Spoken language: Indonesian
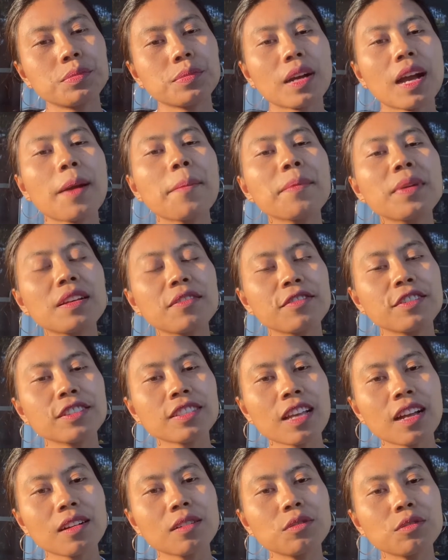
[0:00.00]
ambil
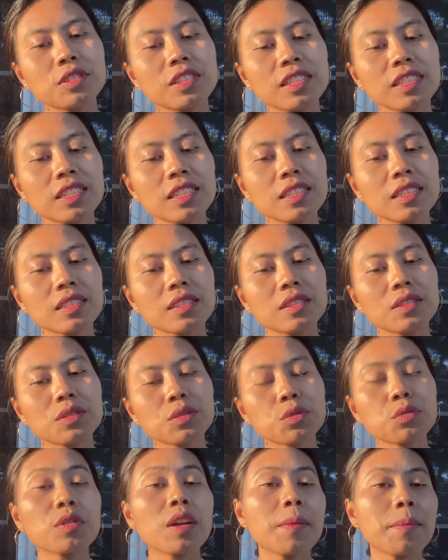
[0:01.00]
visaku di
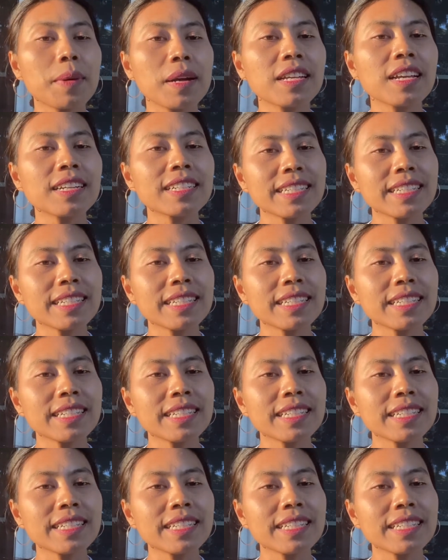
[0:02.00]
Surabaya